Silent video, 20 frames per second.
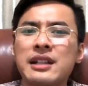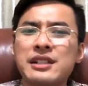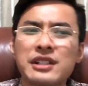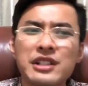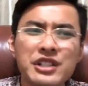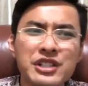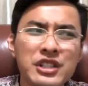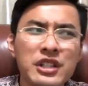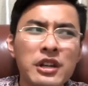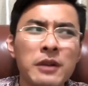个
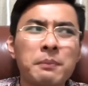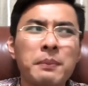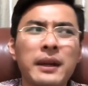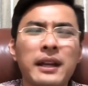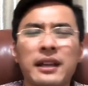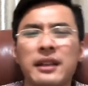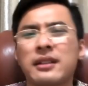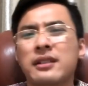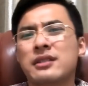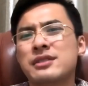设
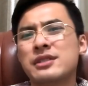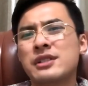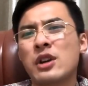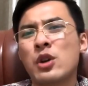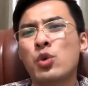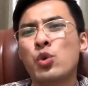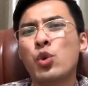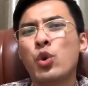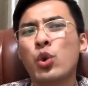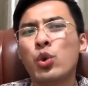备、这个
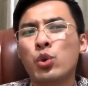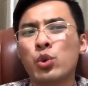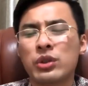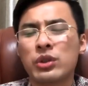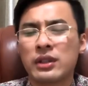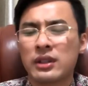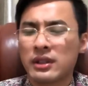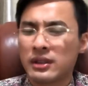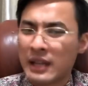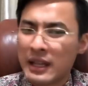锅炉
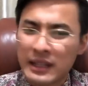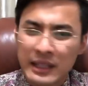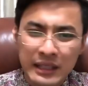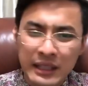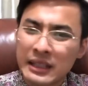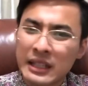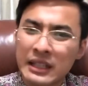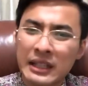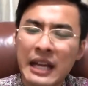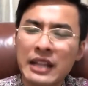等等等
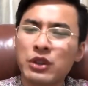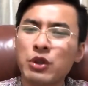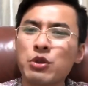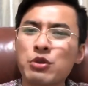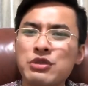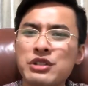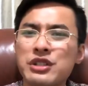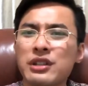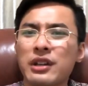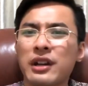等，它都
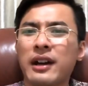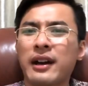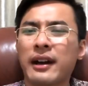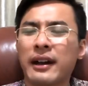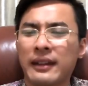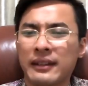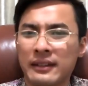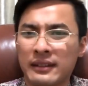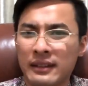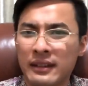是
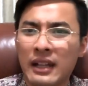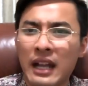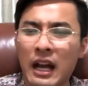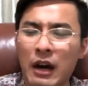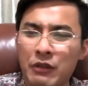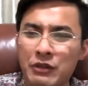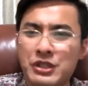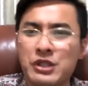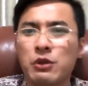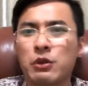很老
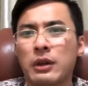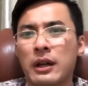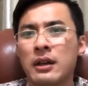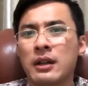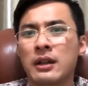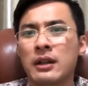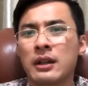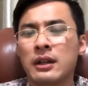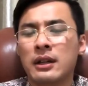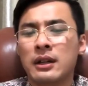旧了。
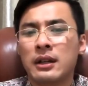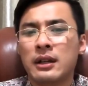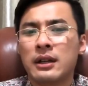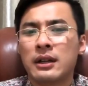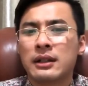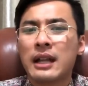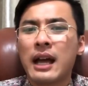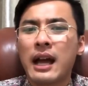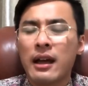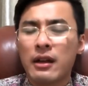
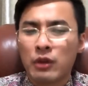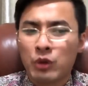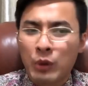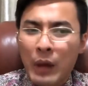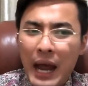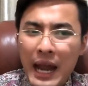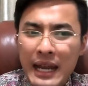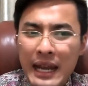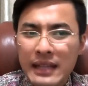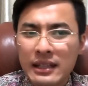那
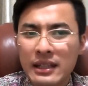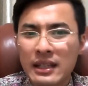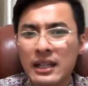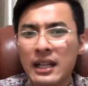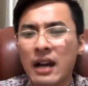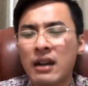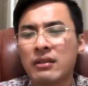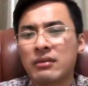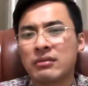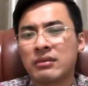原来的
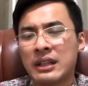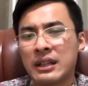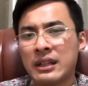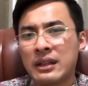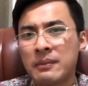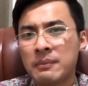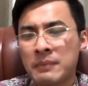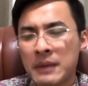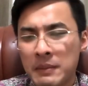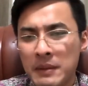量你
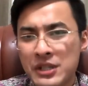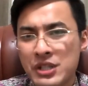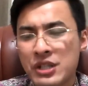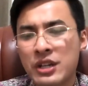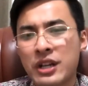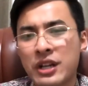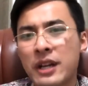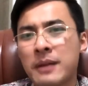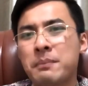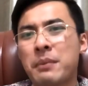勉勉强强
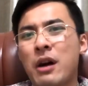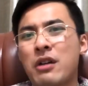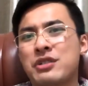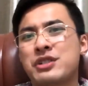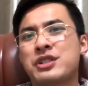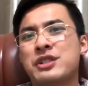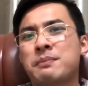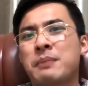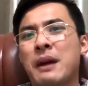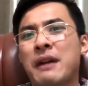可以保
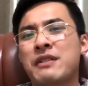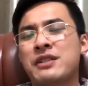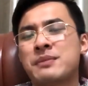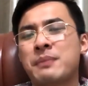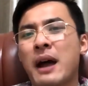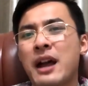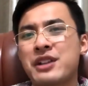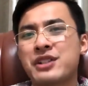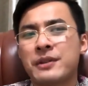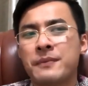持百分之
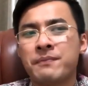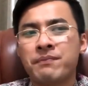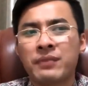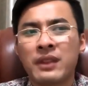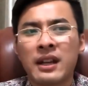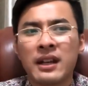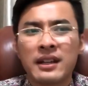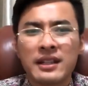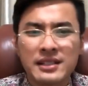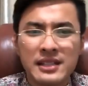八十，
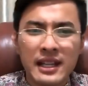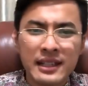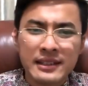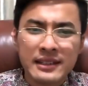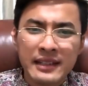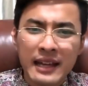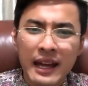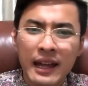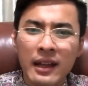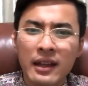现
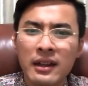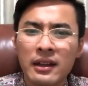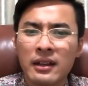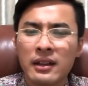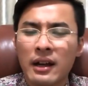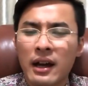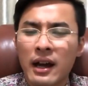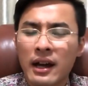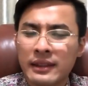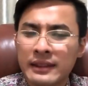在
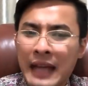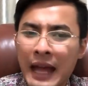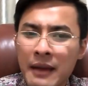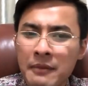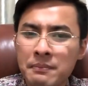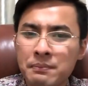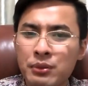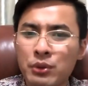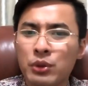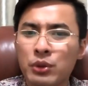啊，
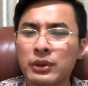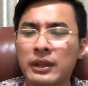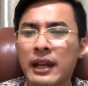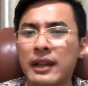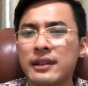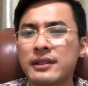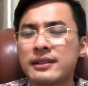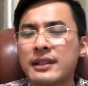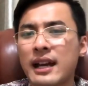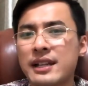南部
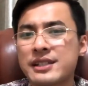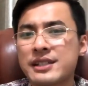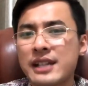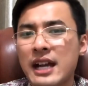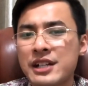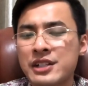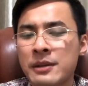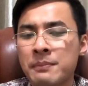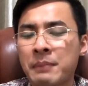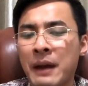的再加
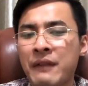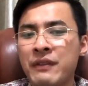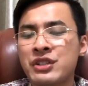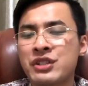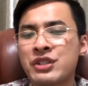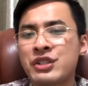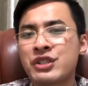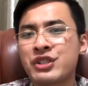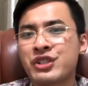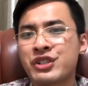上百分
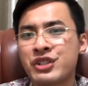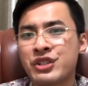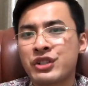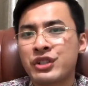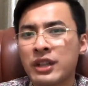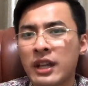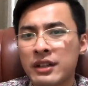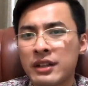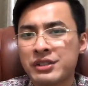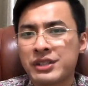之十
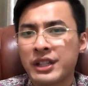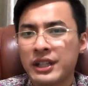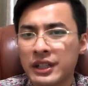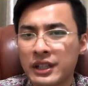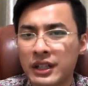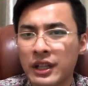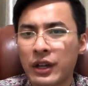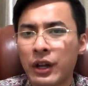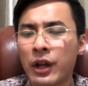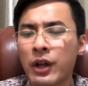的这
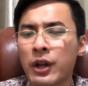个